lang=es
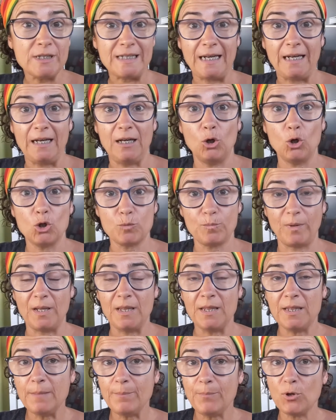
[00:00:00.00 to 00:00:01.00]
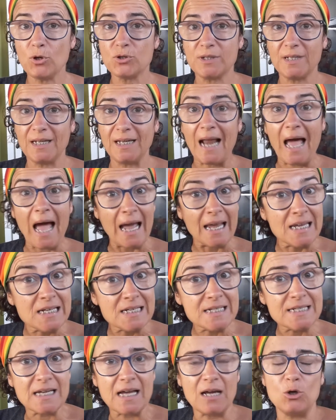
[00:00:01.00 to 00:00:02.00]
que los principios del
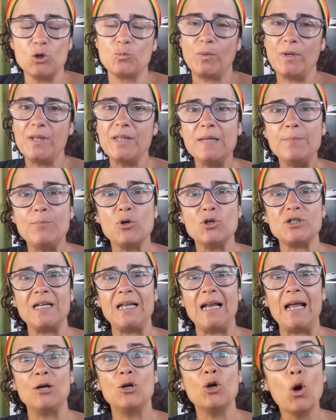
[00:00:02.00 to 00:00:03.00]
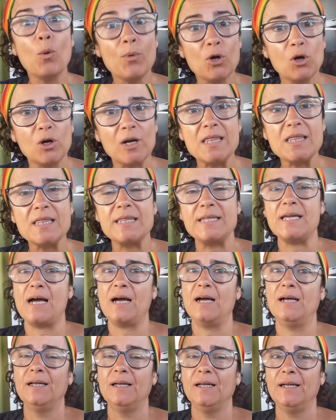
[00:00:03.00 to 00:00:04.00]
AINSA, los principios de la no violencia